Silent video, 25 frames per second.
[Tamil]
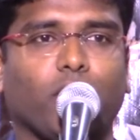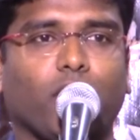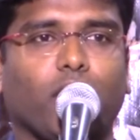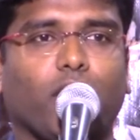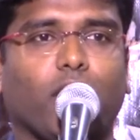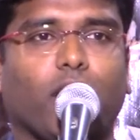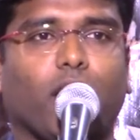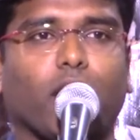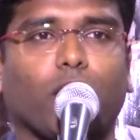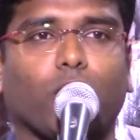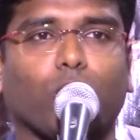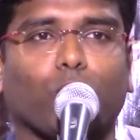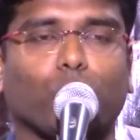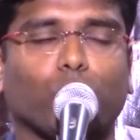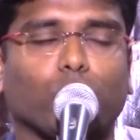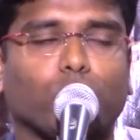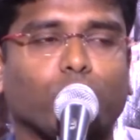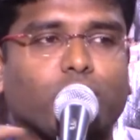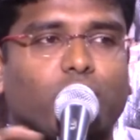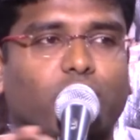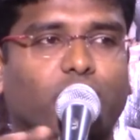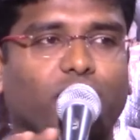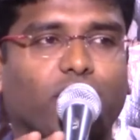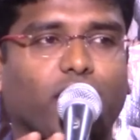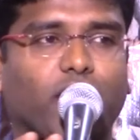ஆக
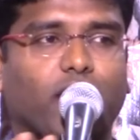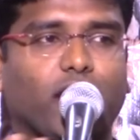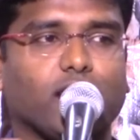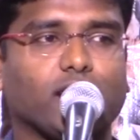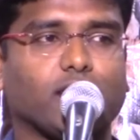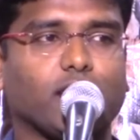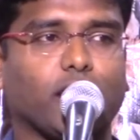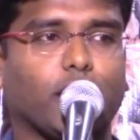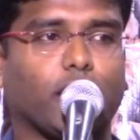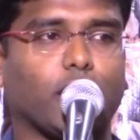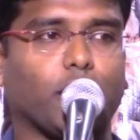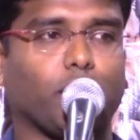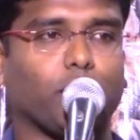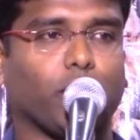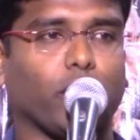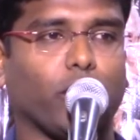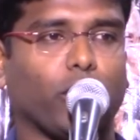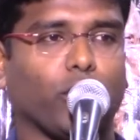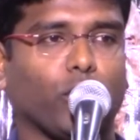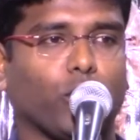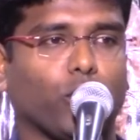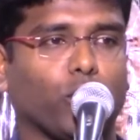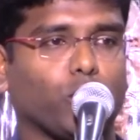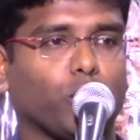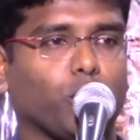குற்றவியல் சட்டம்
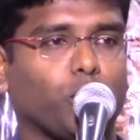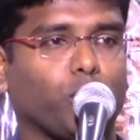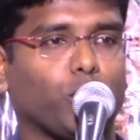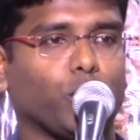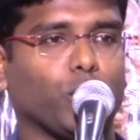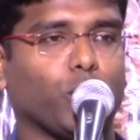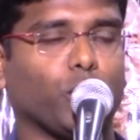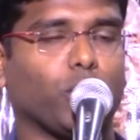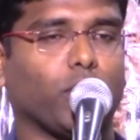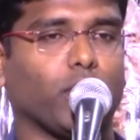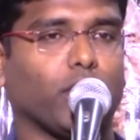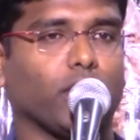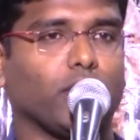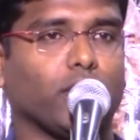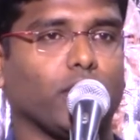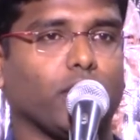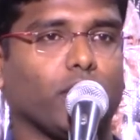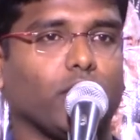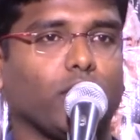எல்லோருக்கும் பொதுவானது